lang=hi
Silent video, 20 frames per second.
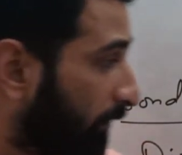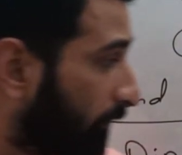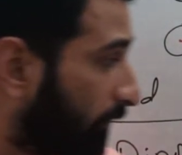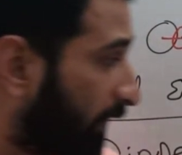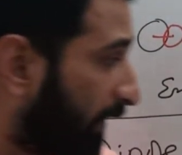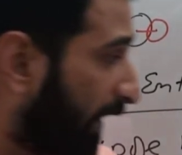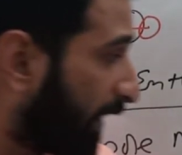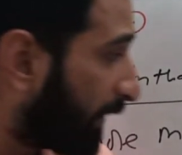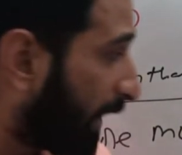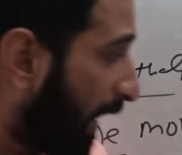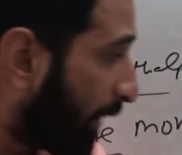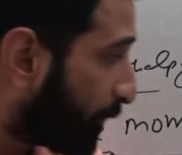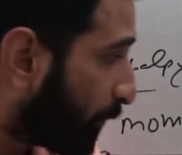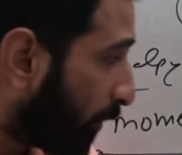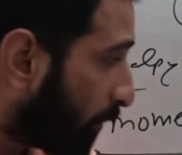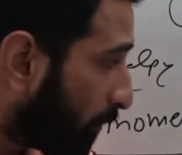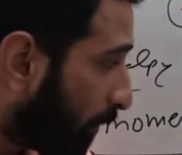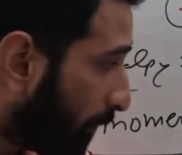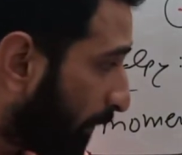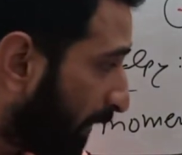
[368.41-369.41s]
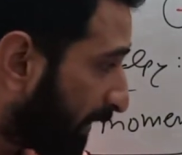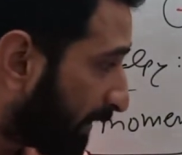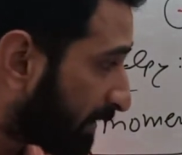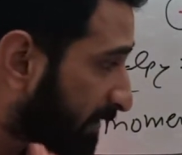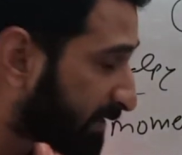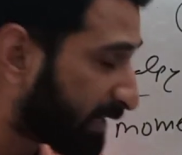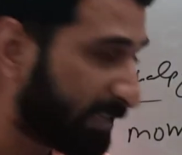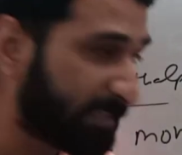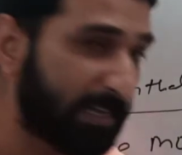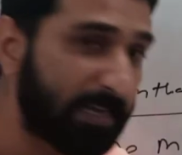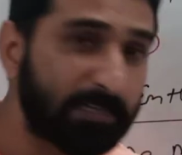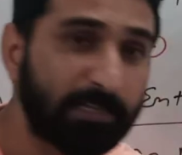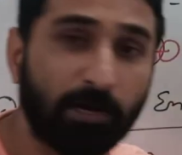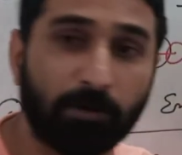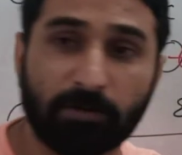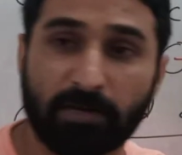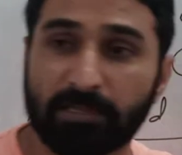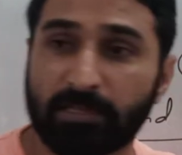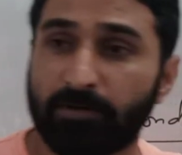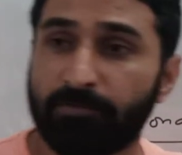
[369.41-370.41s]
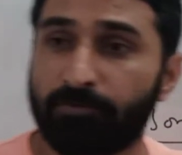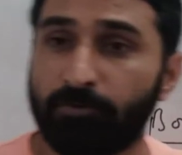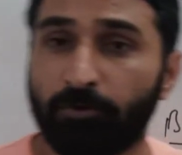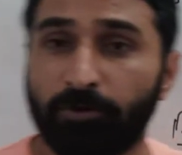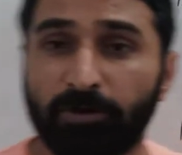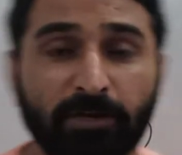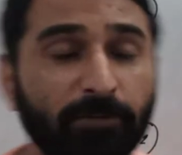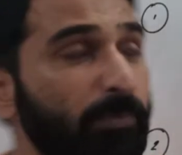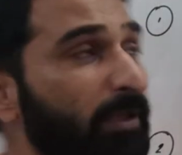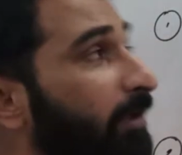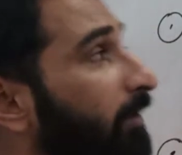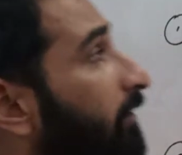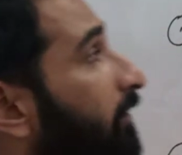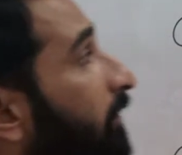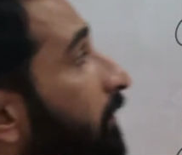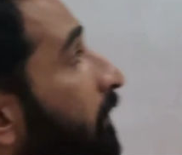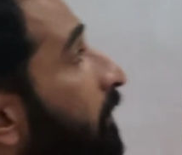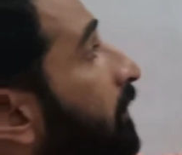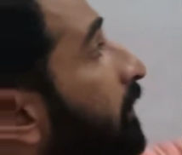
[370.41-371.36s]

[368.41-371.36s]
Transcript: वरना डाइपोल मोमेंट किसका ज़्यादा होना था फ्लोरिन में